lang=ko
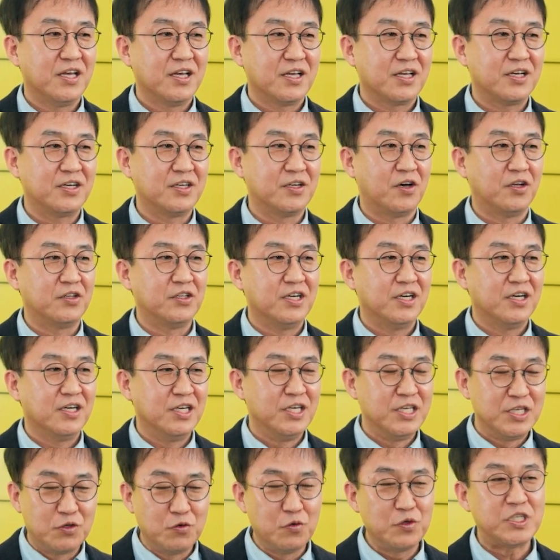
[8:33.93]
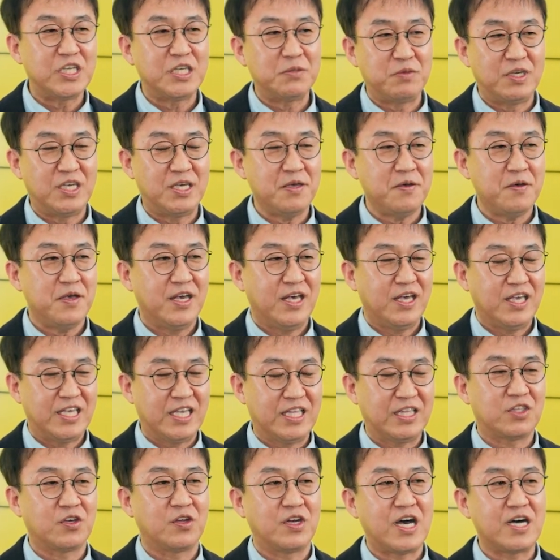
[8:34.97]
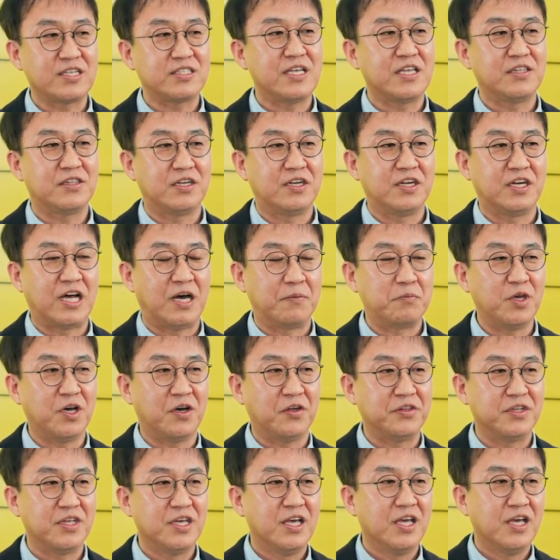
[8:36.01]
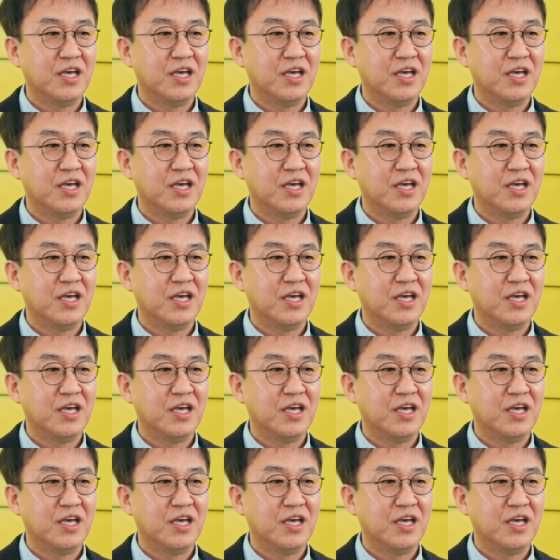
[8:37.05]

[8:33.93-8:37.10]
그런 의구심이 있던 학생들이라면